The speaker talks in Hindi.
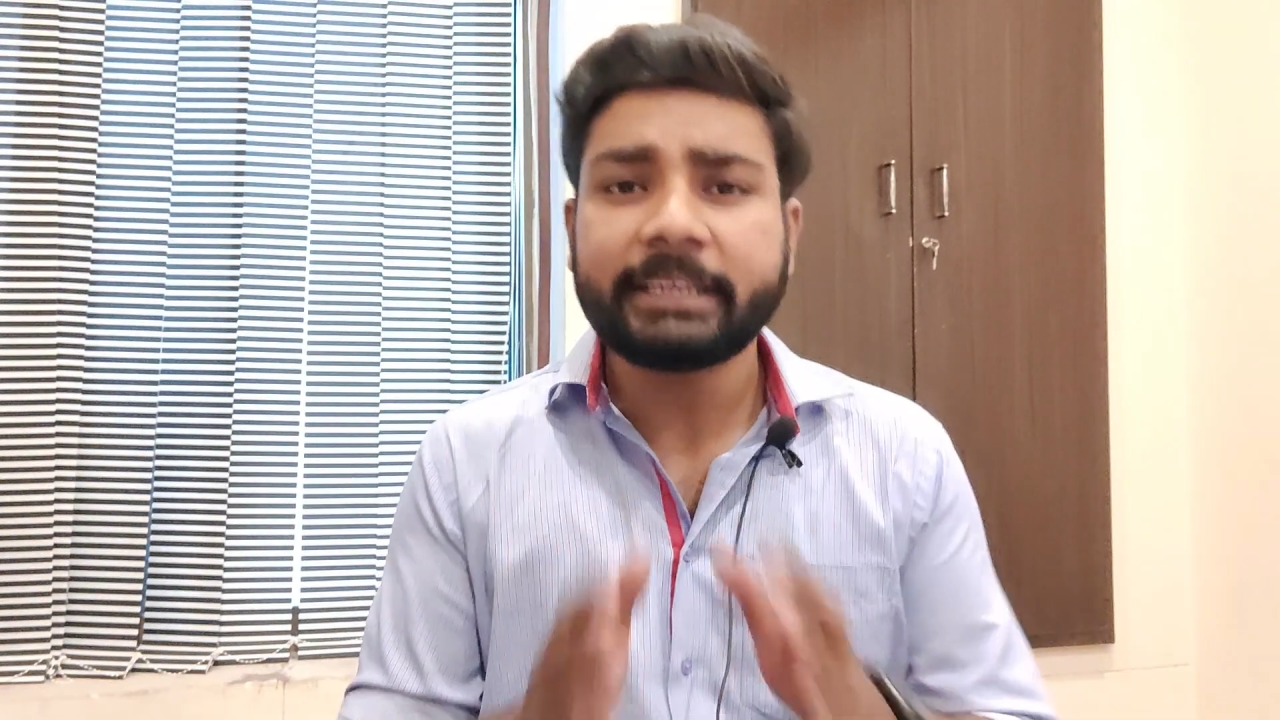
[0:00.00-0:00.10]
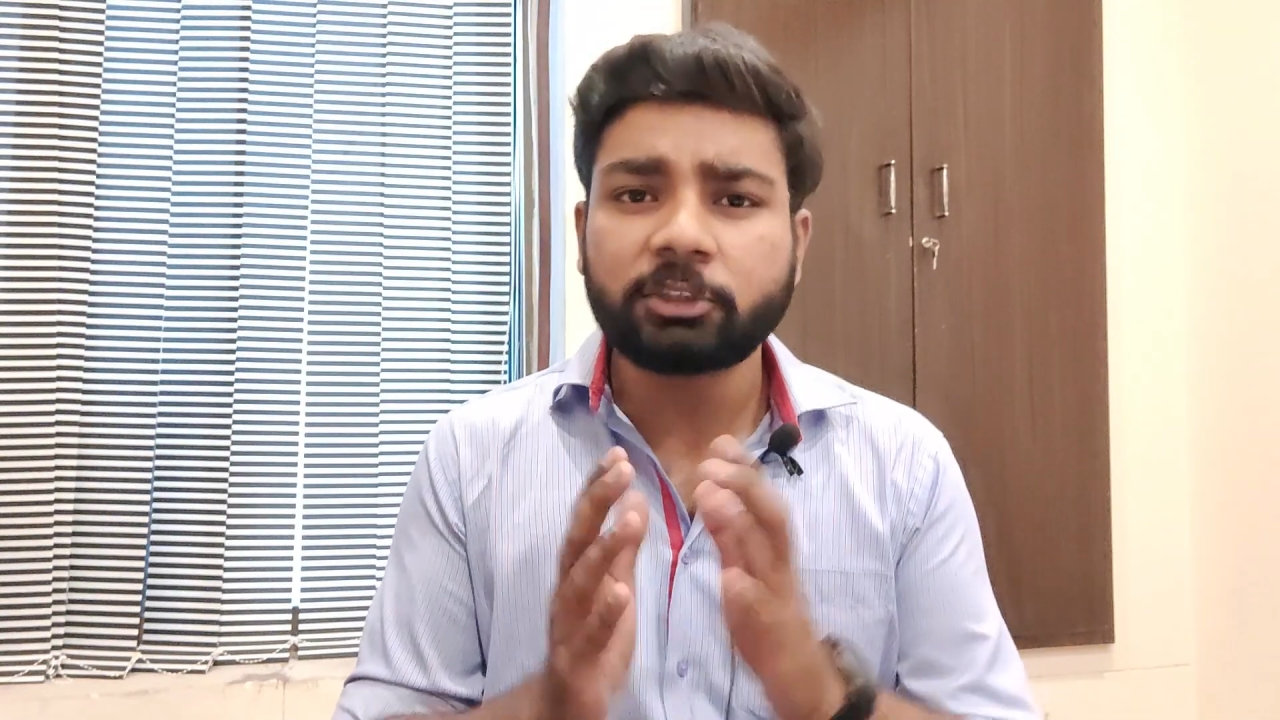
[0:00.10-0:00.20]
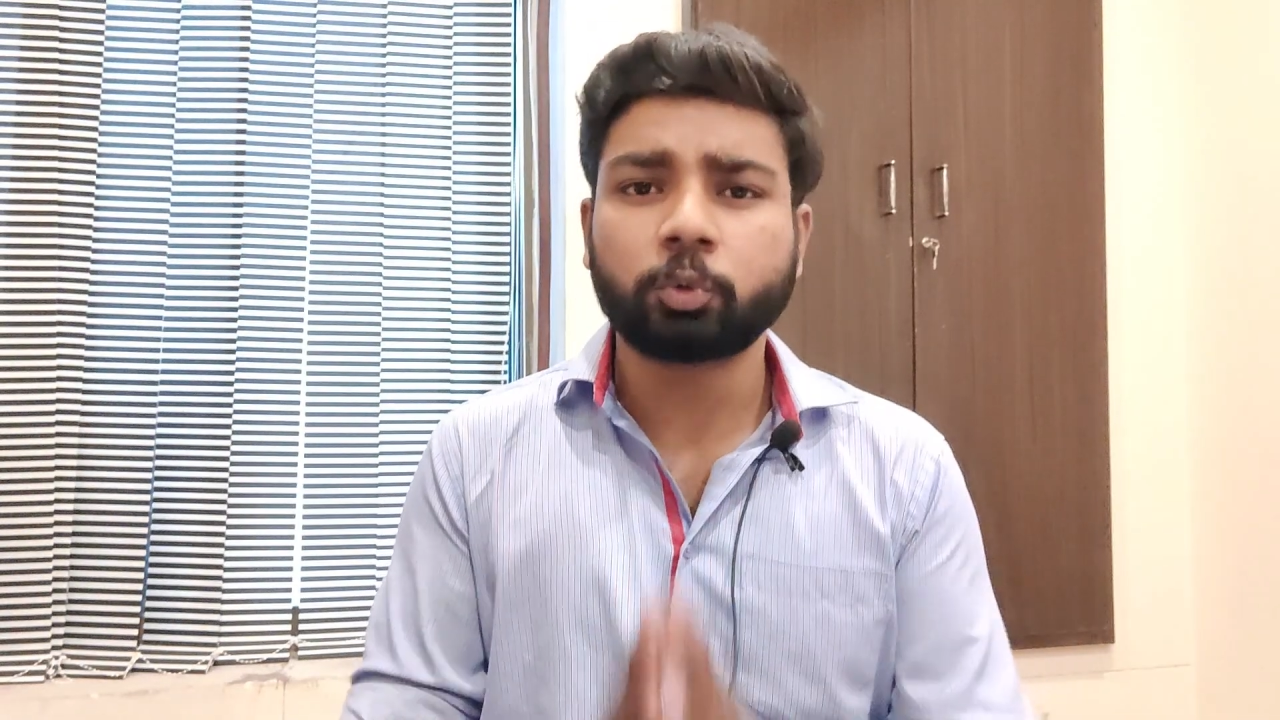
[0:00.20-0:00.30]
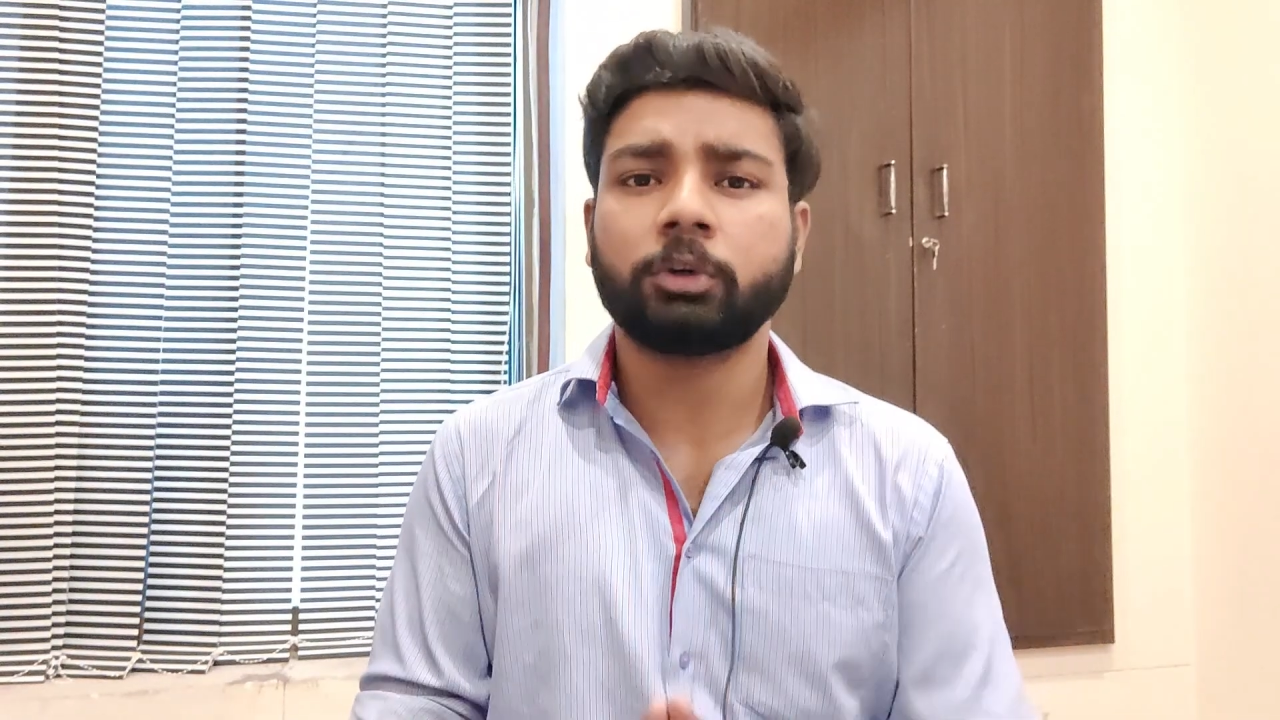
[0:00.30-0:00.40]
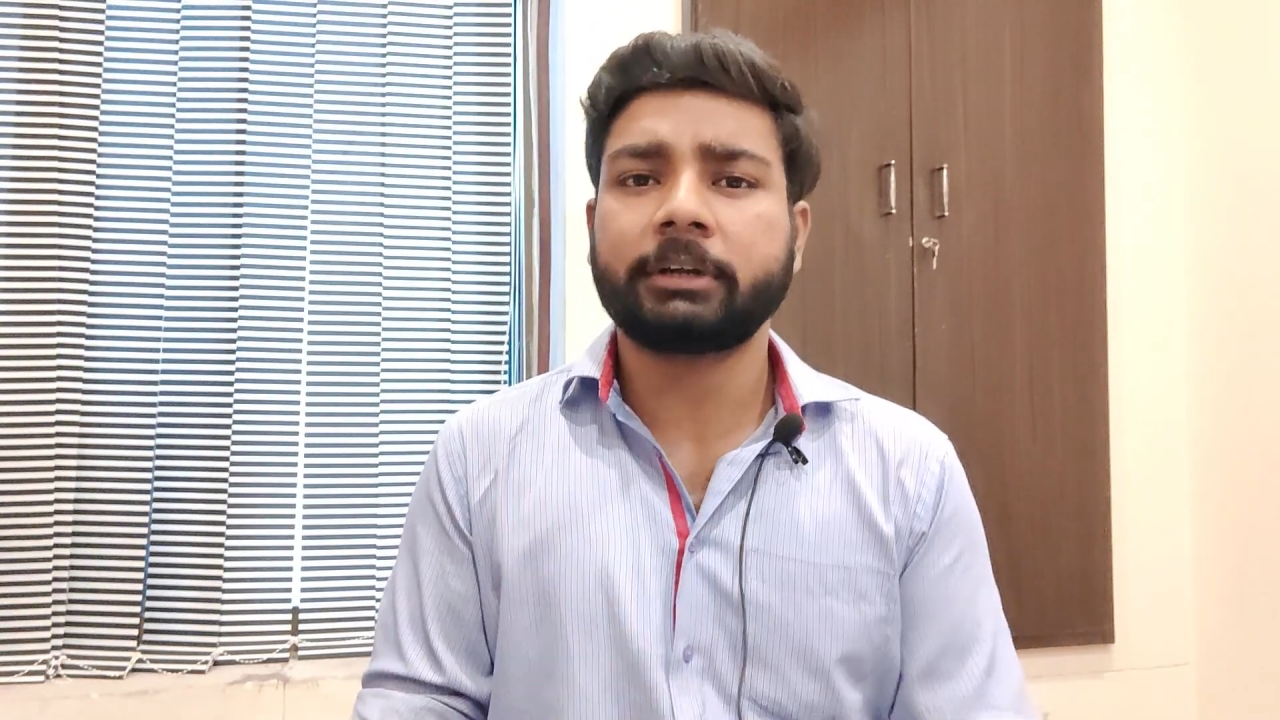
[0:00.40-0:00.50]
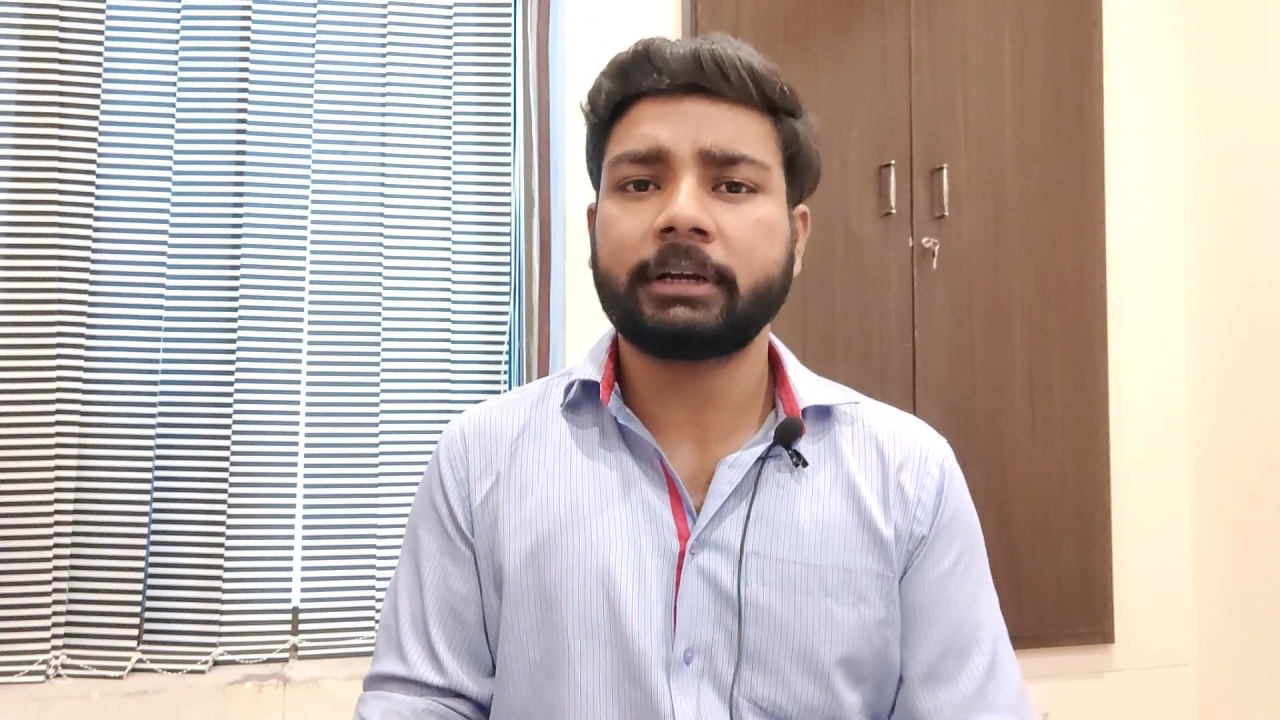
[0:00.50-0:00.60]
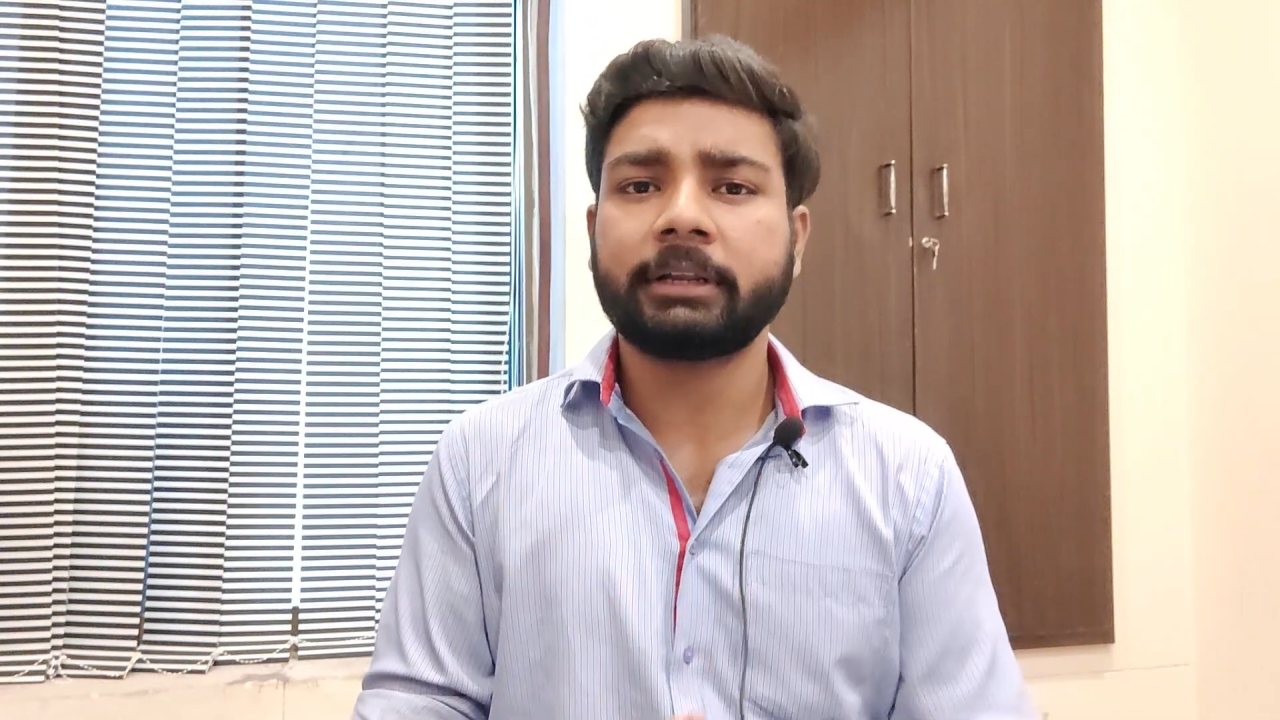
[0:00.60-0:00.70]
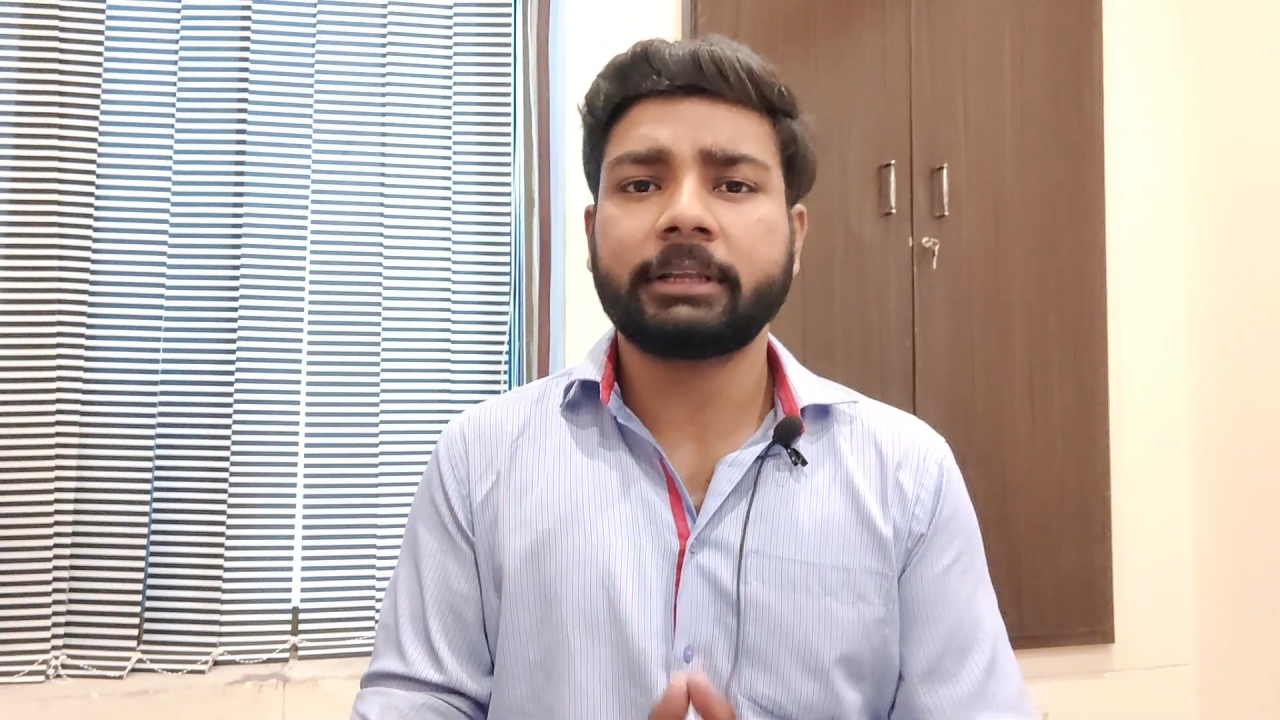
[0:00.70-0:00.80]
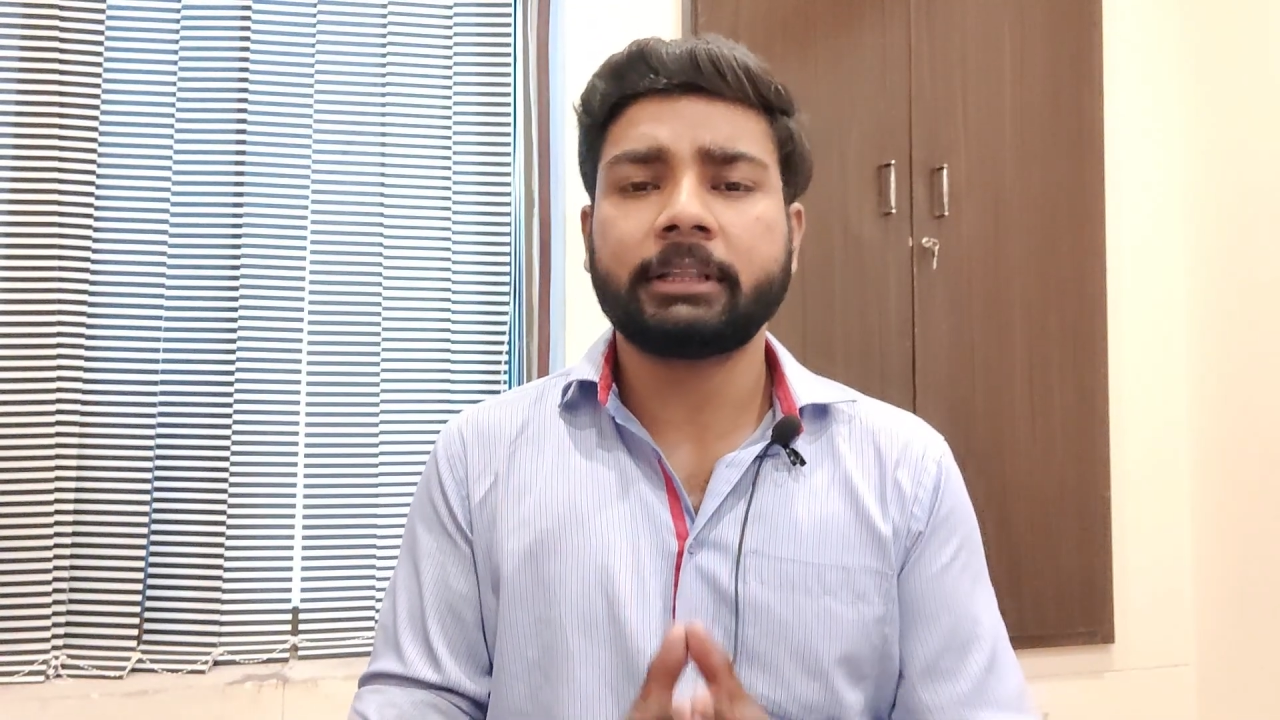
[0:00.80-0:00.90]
ये सुनकर